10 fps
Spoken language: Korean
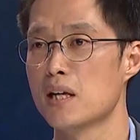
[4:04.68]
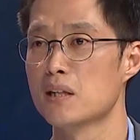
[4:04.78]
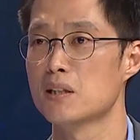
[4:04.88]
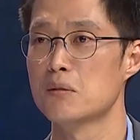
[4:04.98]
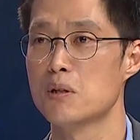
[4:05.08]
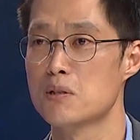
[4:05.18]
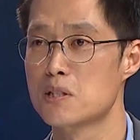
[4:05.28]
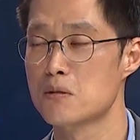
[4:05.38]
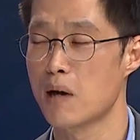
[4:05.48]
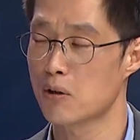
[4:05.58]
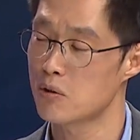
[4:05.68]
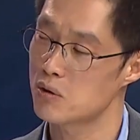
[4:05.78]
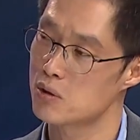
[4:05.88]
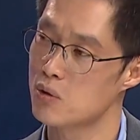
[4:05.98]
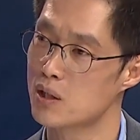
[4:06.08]
않았다면 지금
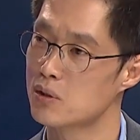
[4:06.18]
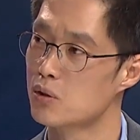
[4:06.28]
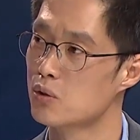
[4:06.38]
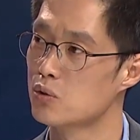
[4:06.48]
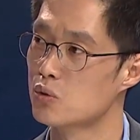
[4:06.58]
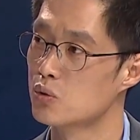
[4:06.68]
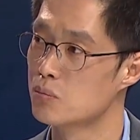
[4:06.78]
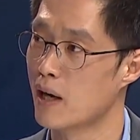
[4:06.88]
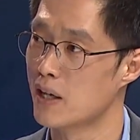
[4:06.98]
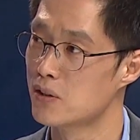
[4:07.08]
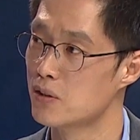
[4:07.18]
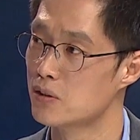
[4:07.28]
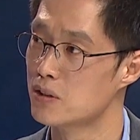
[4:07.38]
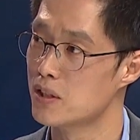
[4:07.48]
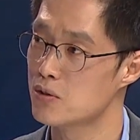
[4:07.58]
바뀌고 있는 환경도
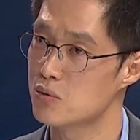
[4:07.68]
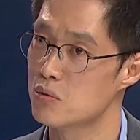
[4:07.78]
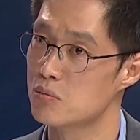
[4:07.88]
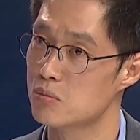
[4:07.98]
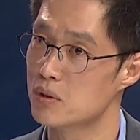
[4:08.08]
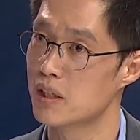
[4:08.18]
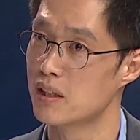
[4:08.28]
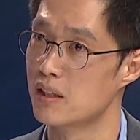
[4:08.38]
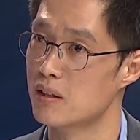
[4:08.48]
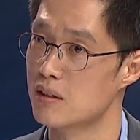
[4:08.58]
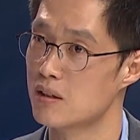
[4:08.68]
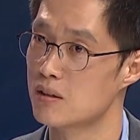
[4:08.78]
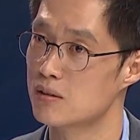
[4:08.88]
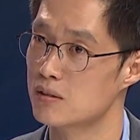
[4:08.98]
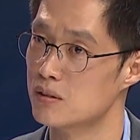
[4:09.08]
반영을 해서 좀 이렇게
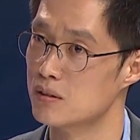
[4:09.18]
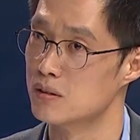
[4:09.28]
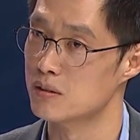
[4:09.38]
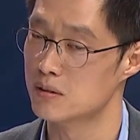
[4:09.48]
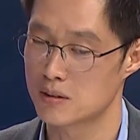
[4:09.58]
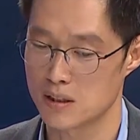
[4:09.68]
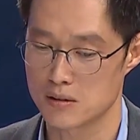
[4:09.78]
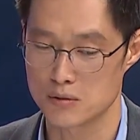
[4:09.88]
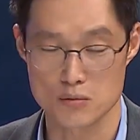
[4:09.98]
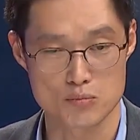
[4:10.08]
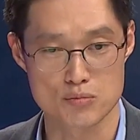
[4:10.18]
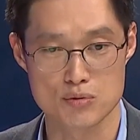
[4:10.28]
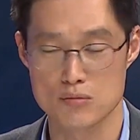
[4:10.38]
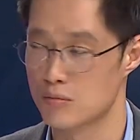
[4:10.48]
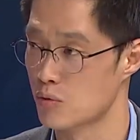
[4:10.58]
그
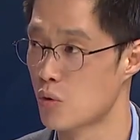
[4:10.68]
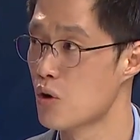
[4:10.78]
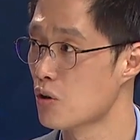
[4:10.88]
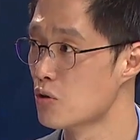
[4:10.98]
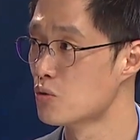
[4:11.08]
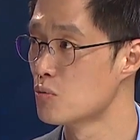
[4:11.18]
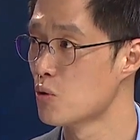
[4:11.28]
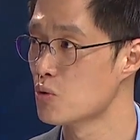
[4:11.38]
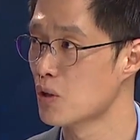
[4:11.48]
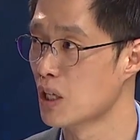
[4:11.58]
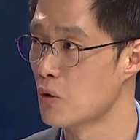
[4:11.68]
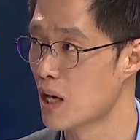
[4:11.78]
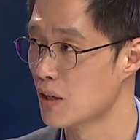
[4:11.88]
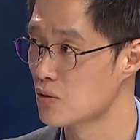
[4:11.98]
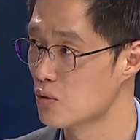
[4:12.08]
용역 연구 보고서가 나올
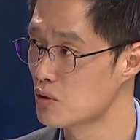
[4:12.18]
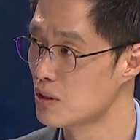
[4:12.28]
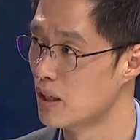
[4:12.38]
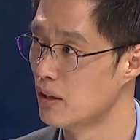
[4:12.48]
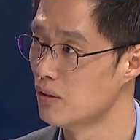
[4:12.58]
가능성도 있네요.